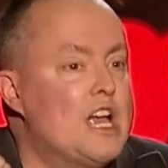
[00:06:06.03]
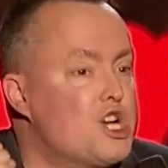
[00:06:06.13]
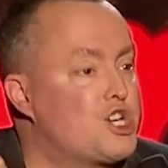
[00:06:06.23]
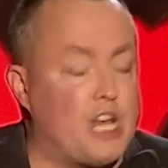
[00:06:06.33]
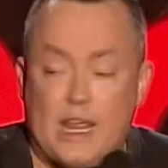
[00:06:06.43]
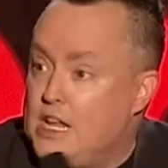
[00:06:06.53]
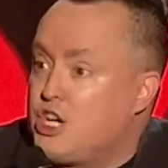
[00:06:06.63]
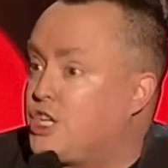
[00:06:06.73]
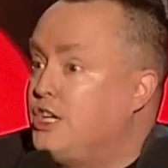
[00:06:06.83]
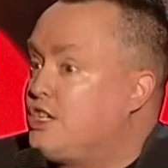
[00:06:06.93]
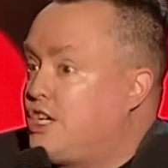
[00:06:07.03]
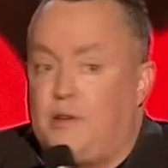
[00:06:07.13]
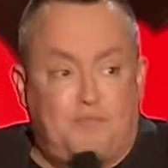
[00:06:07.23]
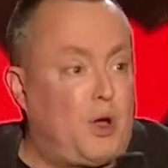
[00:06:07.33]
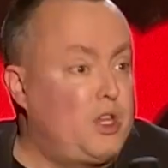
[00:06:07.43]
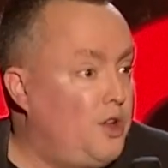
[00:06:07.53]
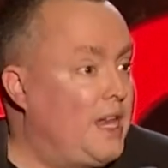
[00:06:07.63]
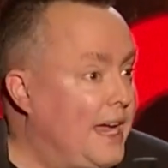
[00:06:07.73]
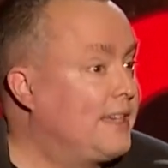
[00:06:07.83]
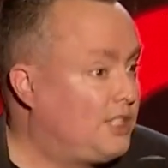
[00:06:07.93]
J'ai, pris une
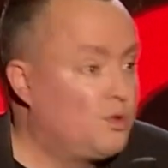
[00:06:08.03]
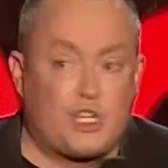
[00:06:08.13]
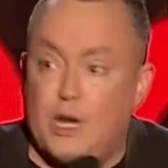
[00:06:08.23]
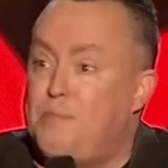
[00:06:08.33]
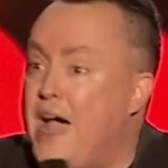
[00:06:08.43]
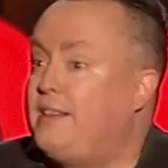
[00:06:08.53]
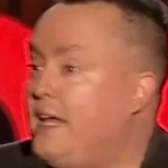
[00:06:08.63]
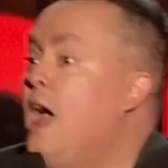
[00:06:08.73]
érection, j'ai bandé,